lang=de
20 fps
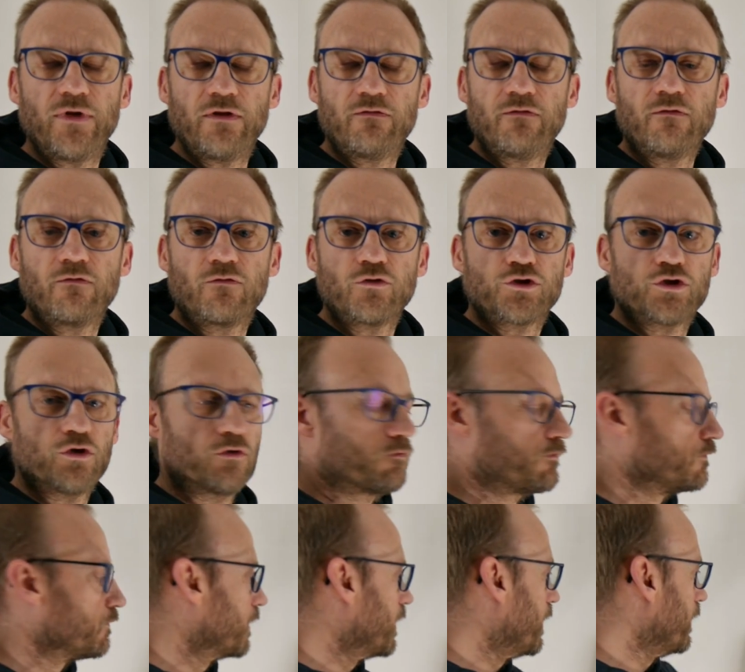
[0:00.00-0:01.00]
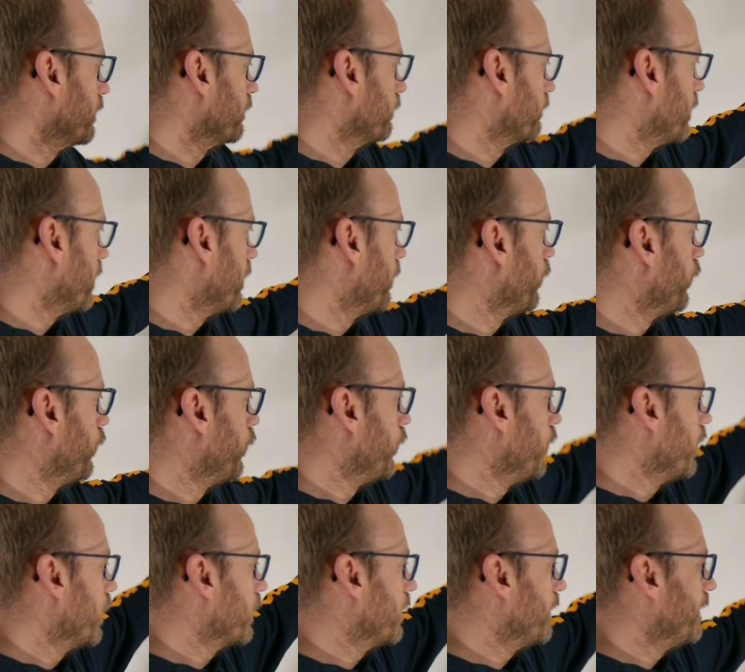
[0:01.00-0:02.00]
bisschen zu schützen und kann das dann
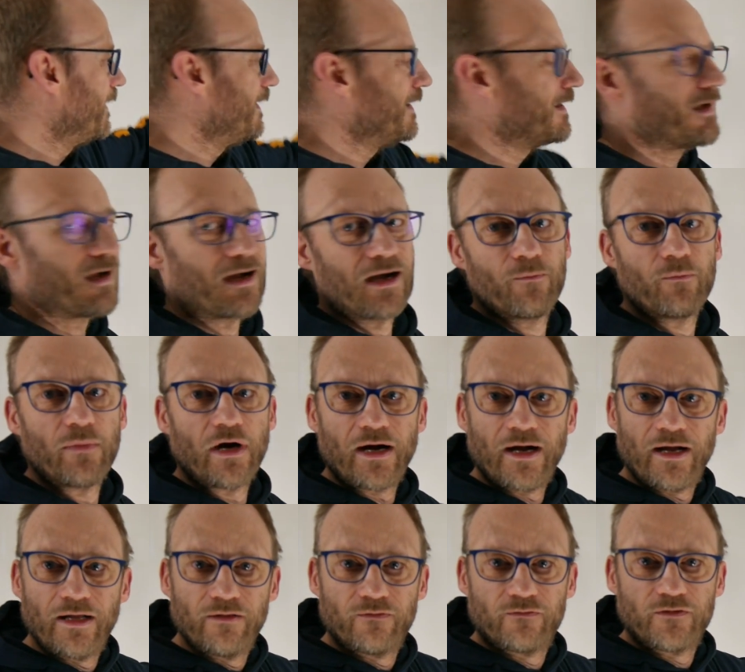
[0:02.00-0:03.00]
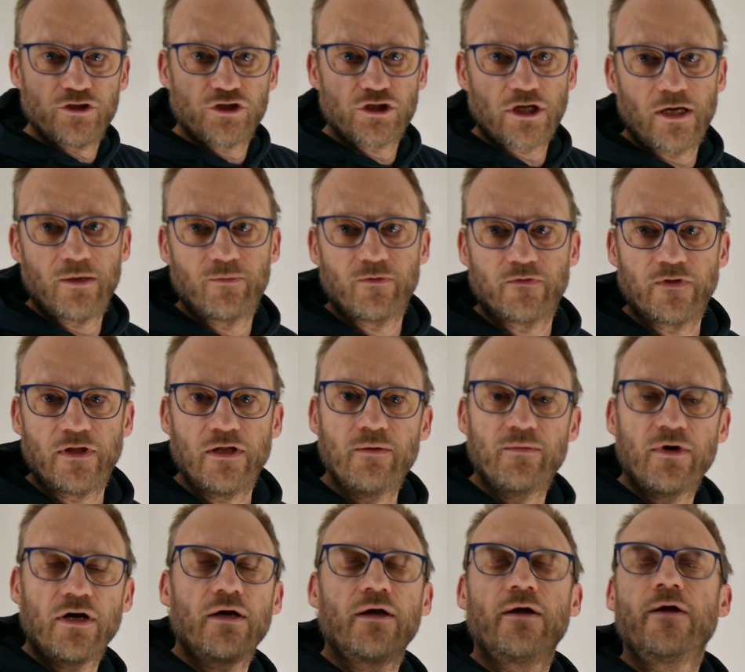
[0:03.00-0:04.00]
höher gelegen haben als die Scheibe
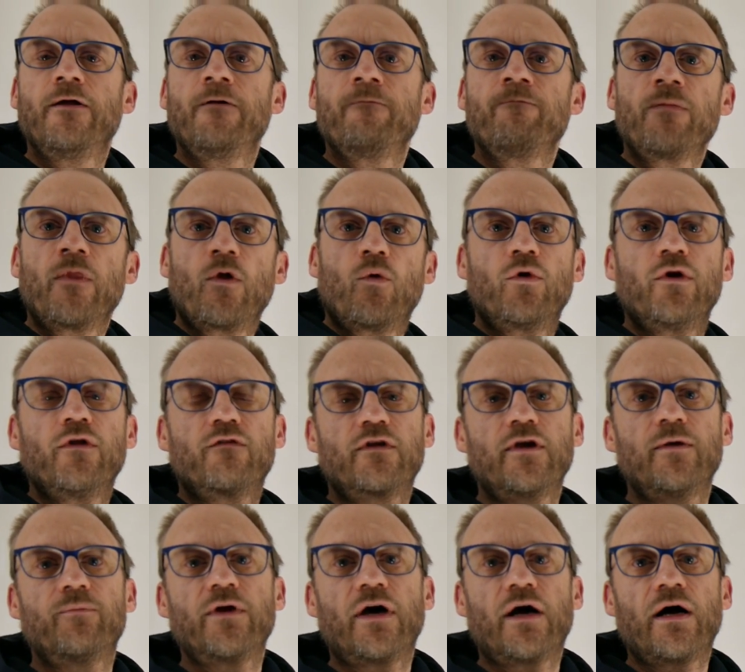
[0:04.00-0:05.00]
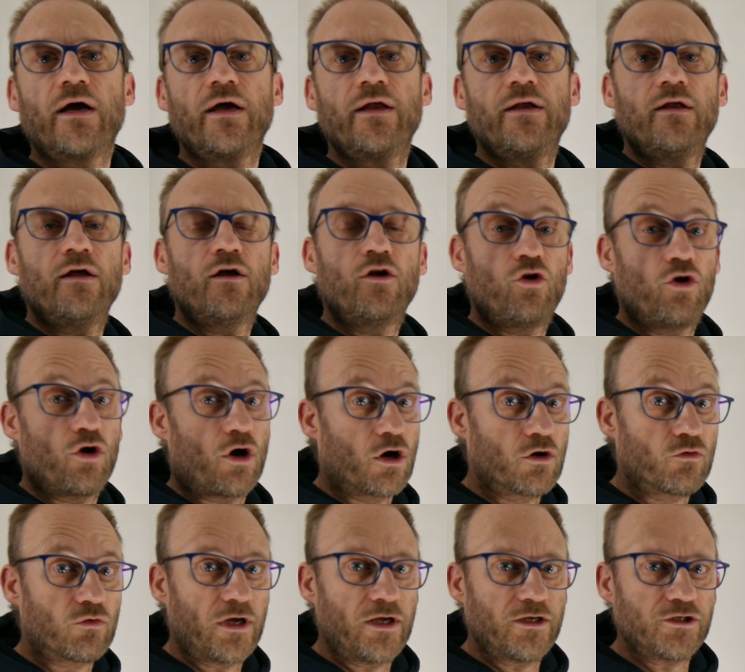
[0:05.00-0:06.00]
selber. Und es gibt ein
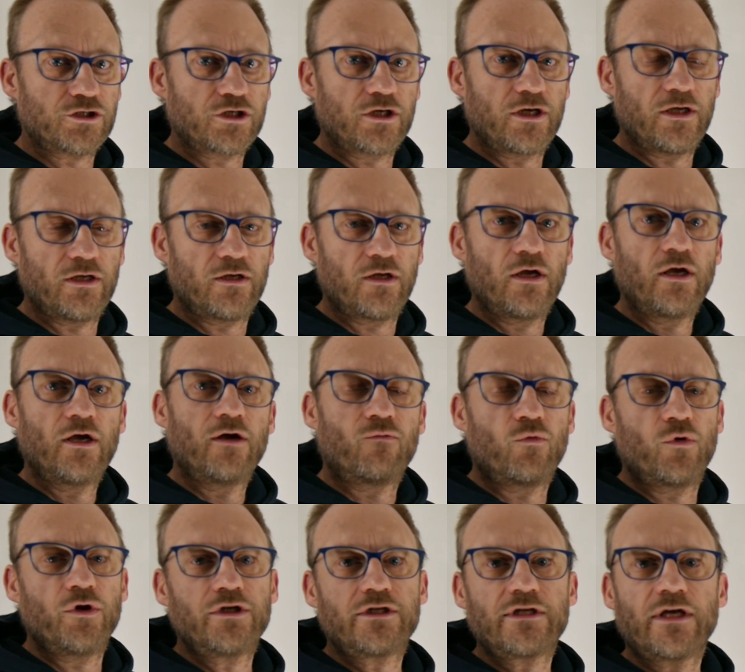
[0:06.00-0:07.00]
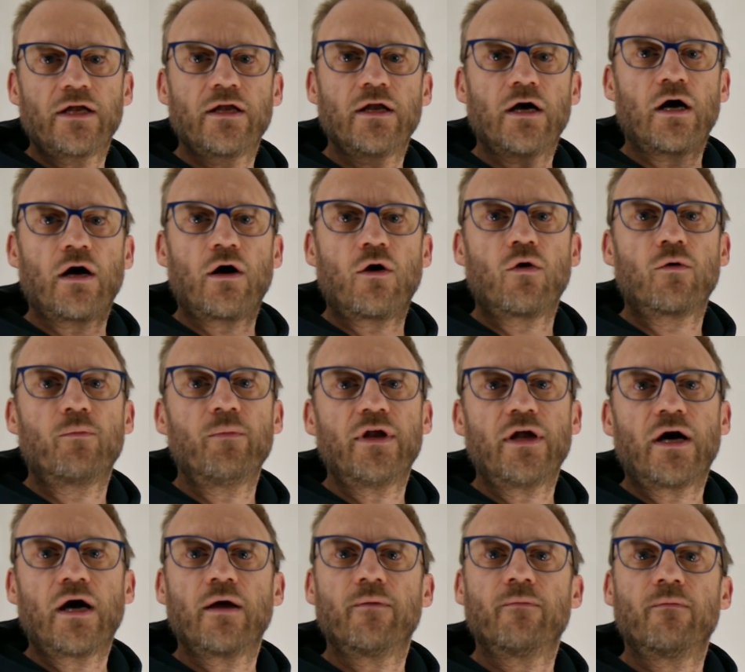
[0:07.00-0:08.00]
Long Range Kit, wo ich dann auch mit
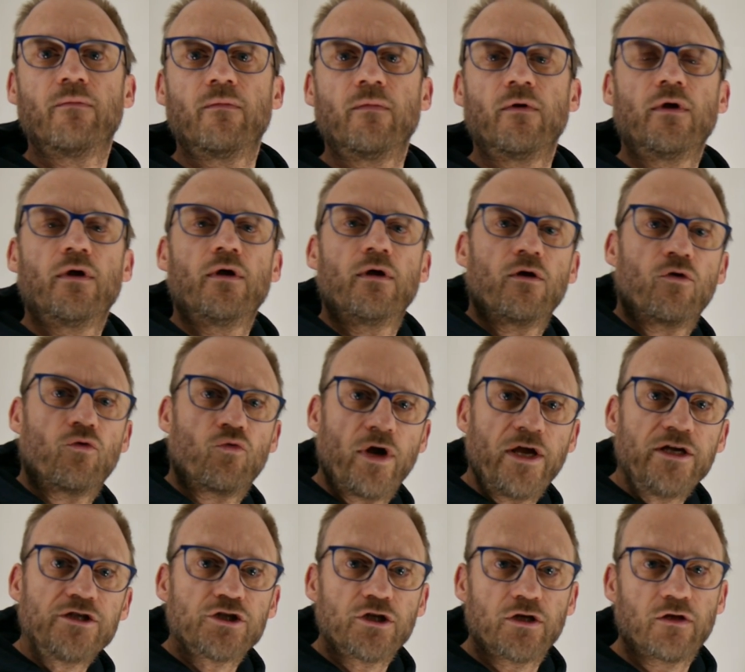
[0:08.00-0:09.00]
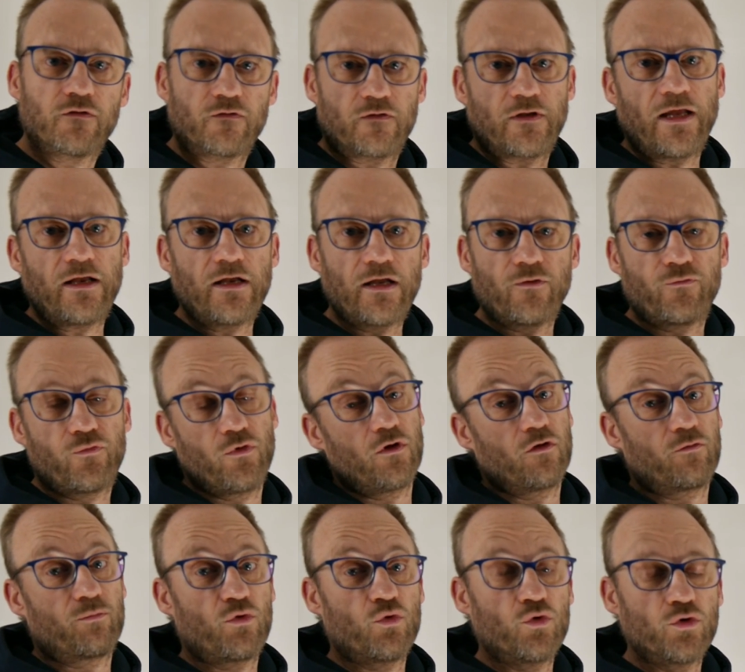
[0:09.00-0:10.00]
einem Range Extender für
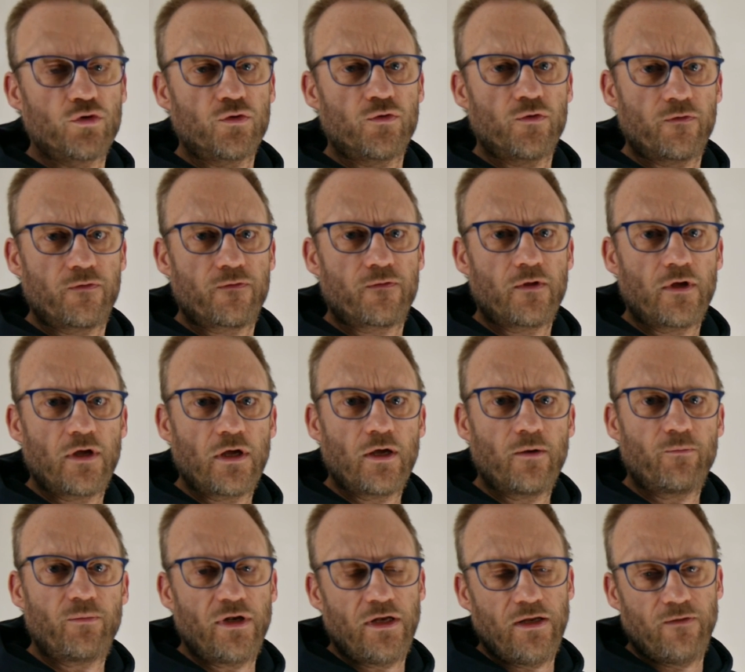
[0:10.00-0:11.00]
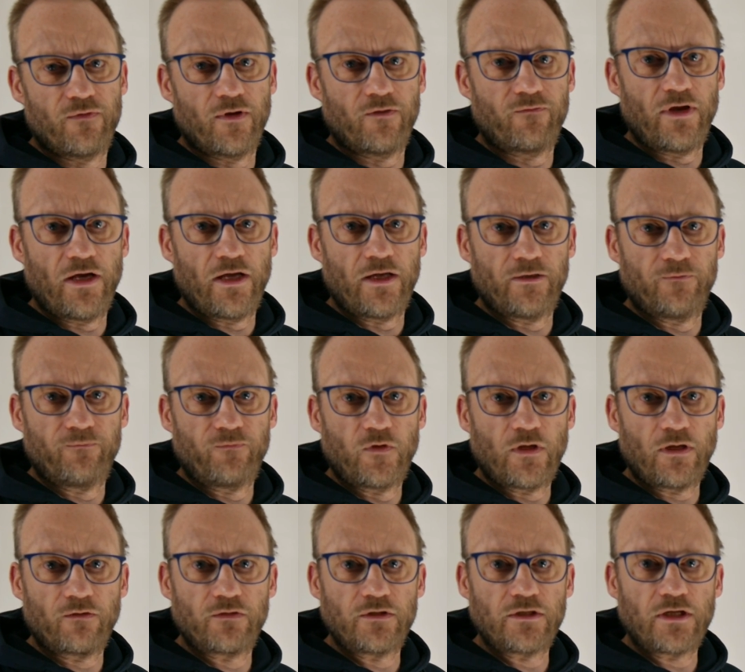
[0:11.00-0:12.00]
das Bluetooth beliefert werde,
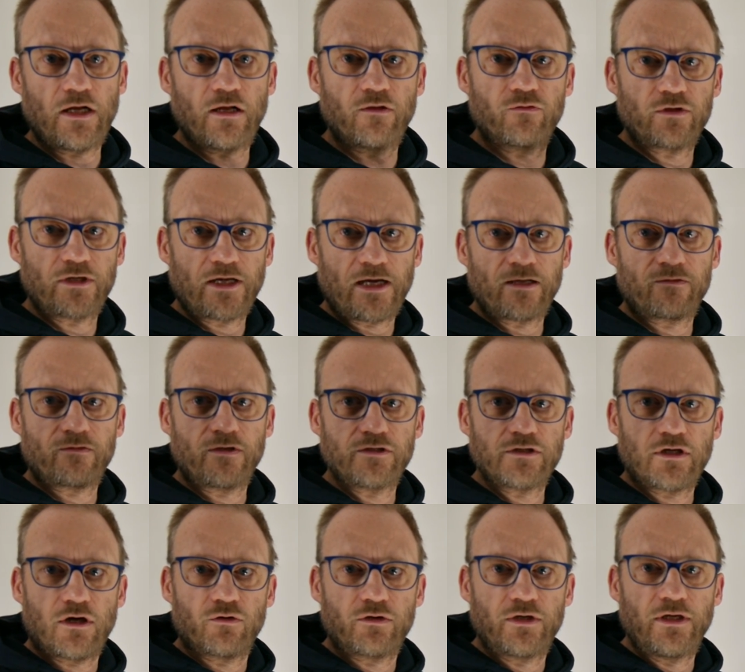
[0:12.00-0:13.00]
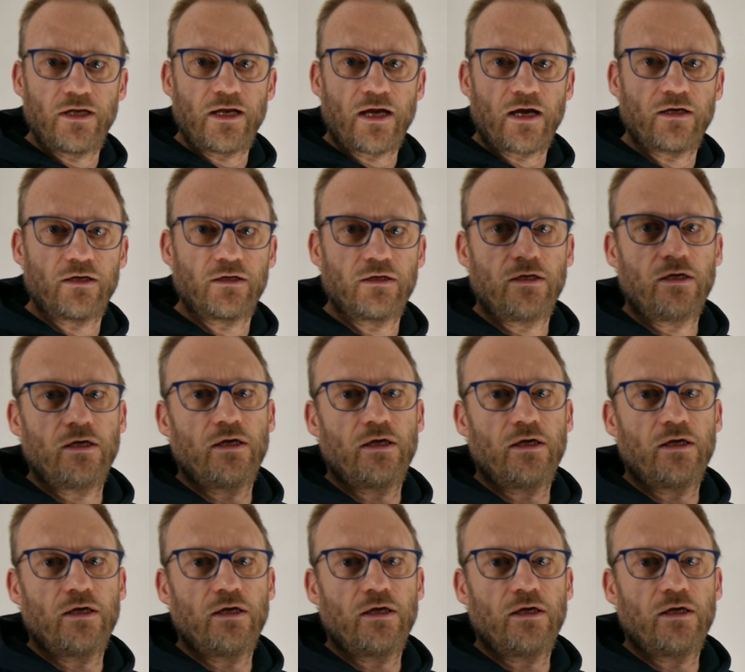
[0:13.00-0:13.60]
dass ich also tatsächlich auch die lange